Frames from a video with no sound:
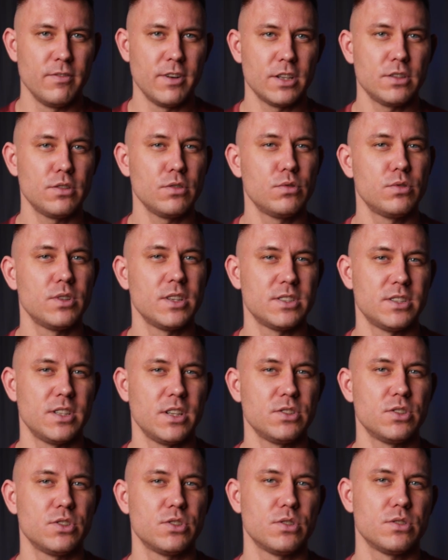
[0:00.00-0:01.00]
Warto tutaj
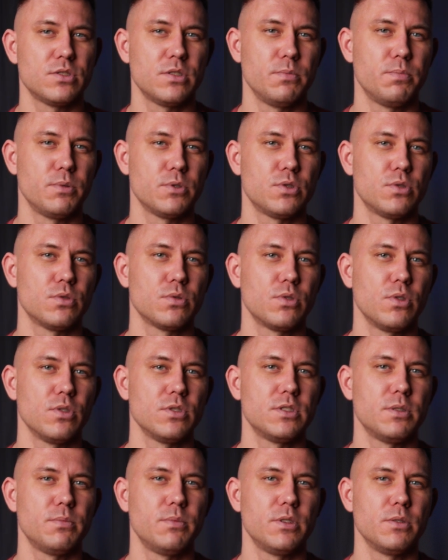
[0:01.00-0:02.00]
znaczyć, że osoby
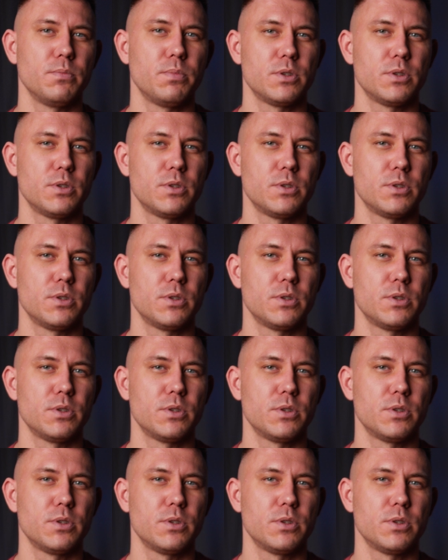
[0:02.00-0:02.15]
początkujące będą